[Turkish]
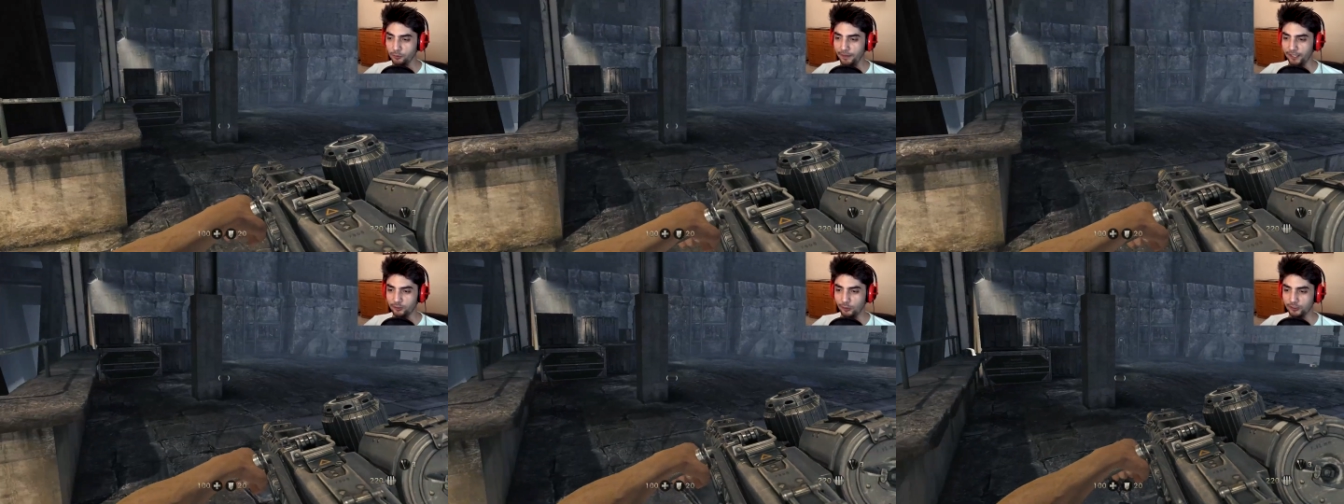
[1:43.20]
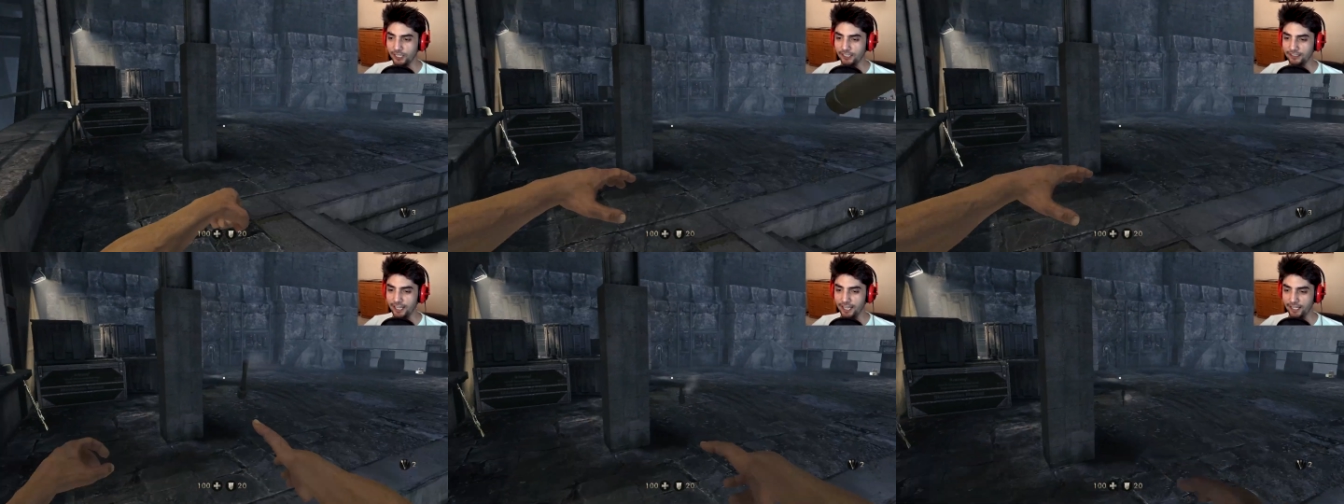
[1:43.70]
süper
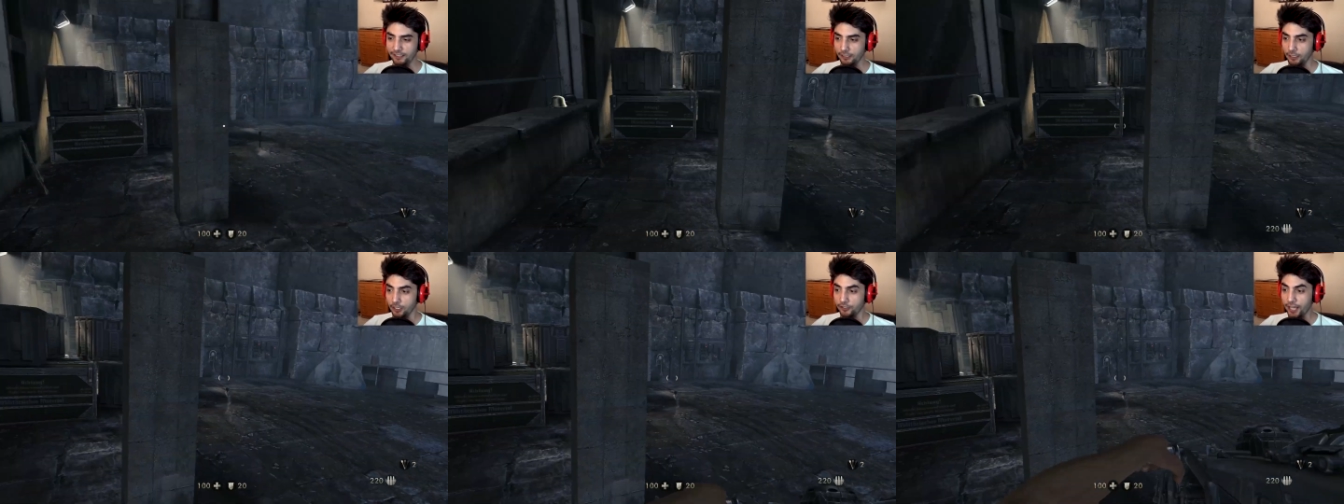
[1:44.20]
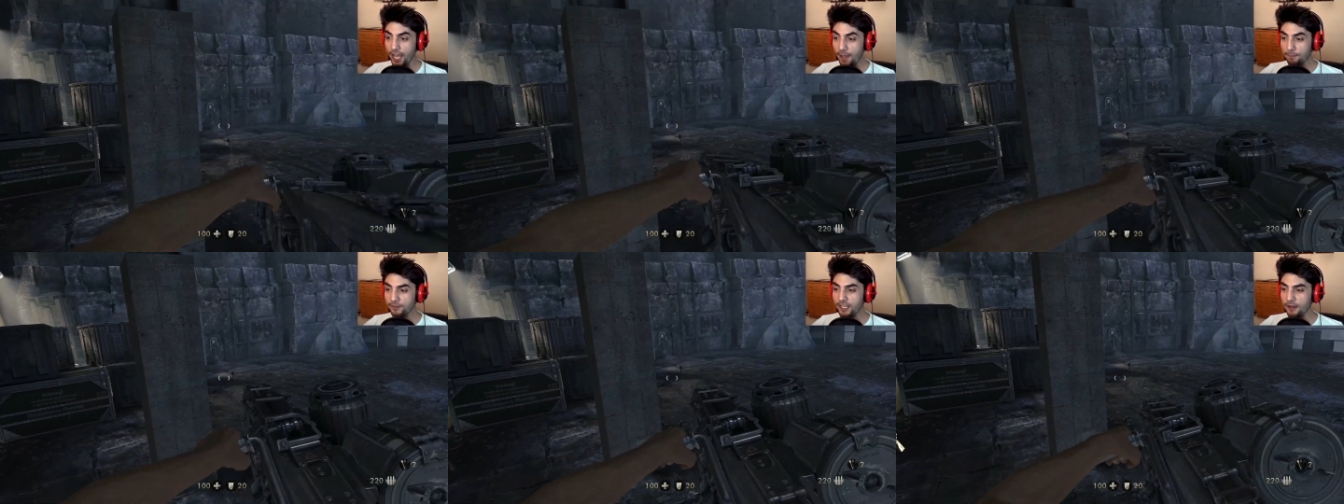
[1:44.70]
soldaten. Ne
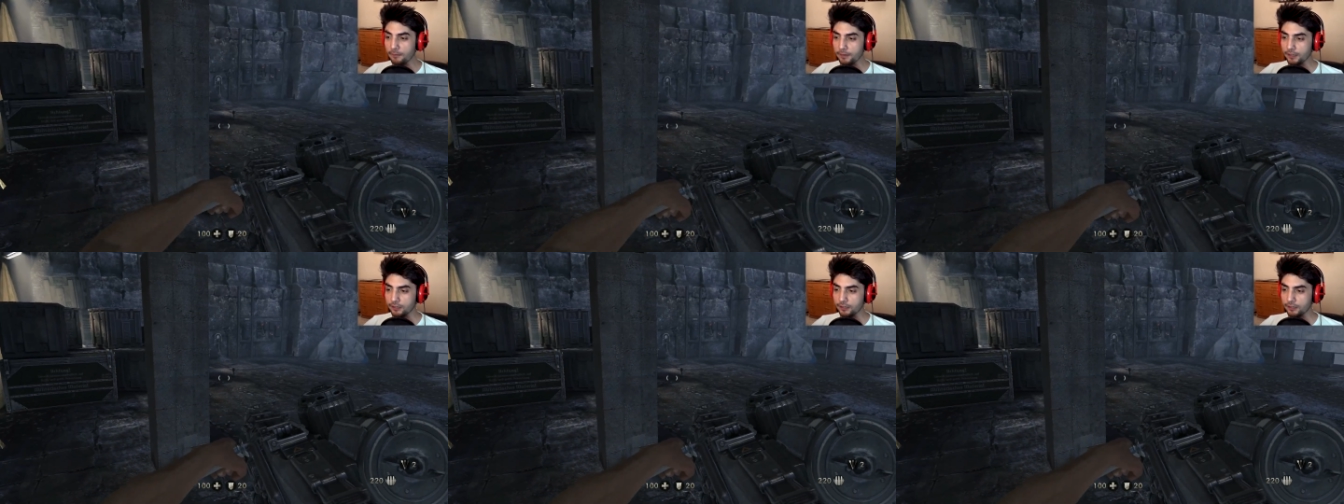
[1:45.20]
yaptım?